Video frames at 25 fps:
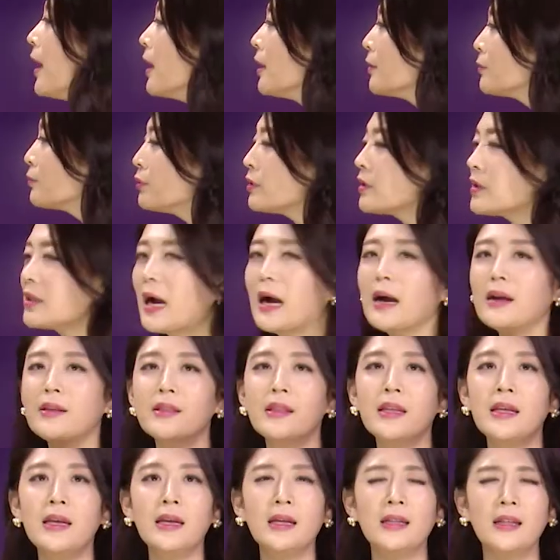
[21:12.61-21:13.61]
부탁
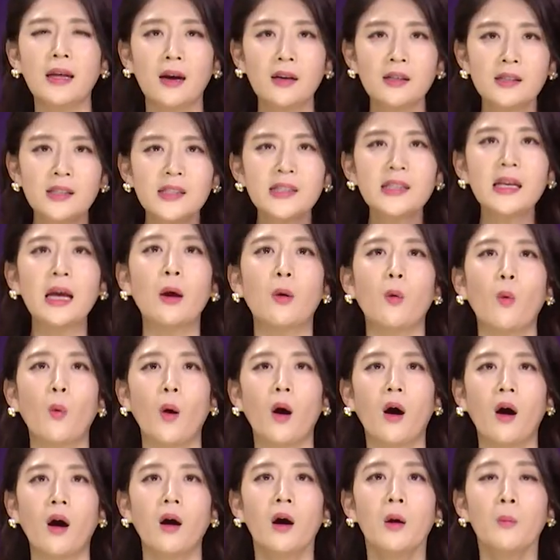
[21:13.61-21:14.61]

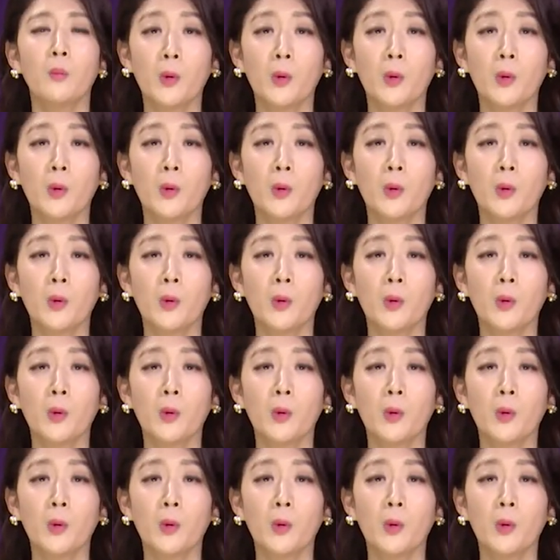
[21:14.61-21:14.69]
니넝지워뭐